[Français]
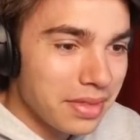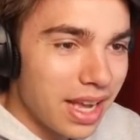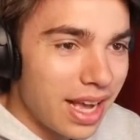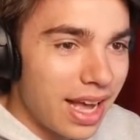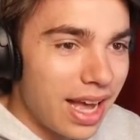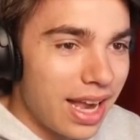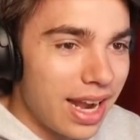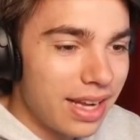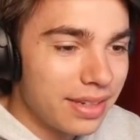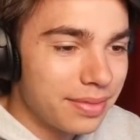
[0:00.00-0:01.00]
Ah
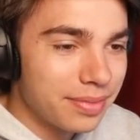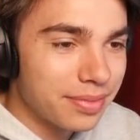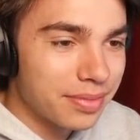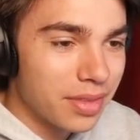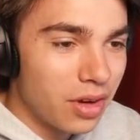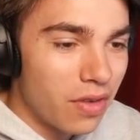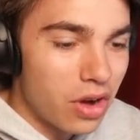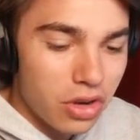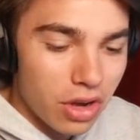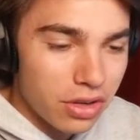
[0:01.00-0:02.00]
là On va
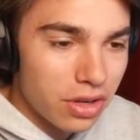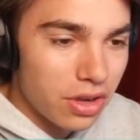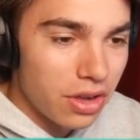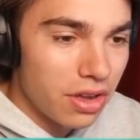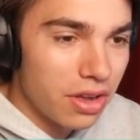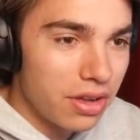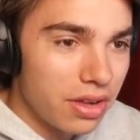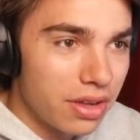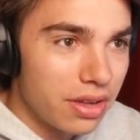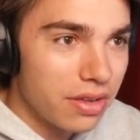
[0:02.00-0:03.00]
encore euh,
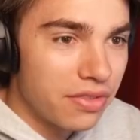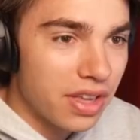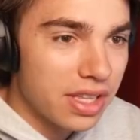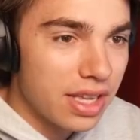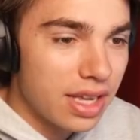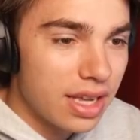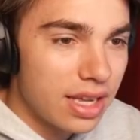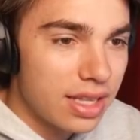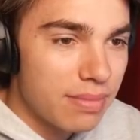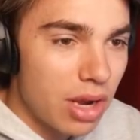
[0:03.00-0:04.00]
faire
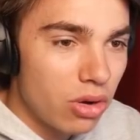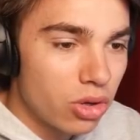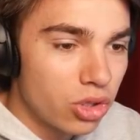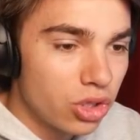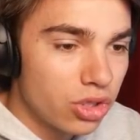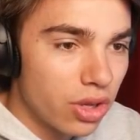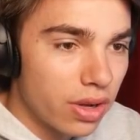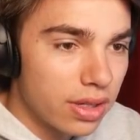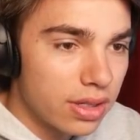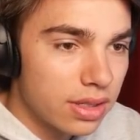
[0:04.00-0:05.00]
des, des, malheureux, je le
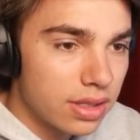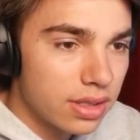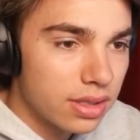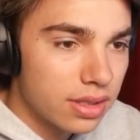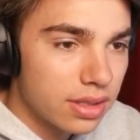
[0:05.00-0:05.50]
sens. Hein.